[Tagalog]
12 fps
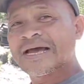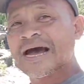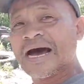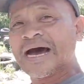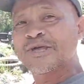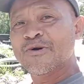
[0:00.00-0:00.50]

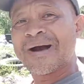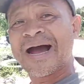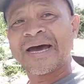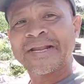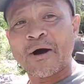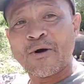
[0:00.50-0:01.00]
uh, ah, yung
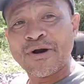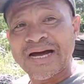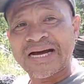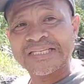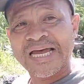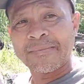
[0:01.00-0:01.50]
mga naunang
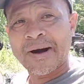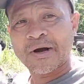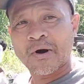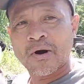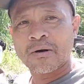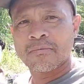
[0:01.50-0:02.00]
kasama
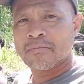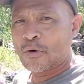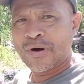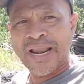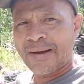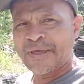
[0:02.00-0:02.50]
ko,
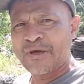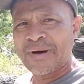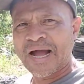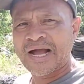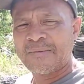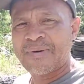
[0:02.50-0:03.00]
wala pa yun
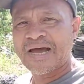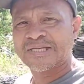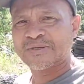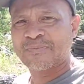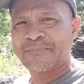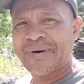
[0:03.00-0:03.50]
mga
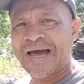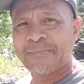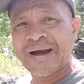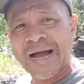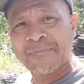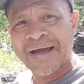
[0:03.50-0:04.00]
kablogs. Ma- ma-
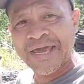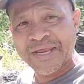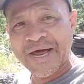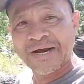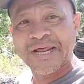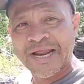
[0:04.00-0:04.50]
mga
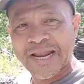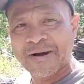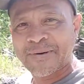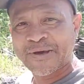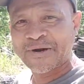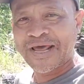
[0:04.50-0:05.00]
mahinang nilalang
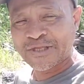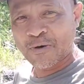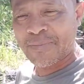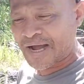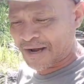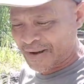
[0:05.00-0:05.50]
pa yon. Ito mga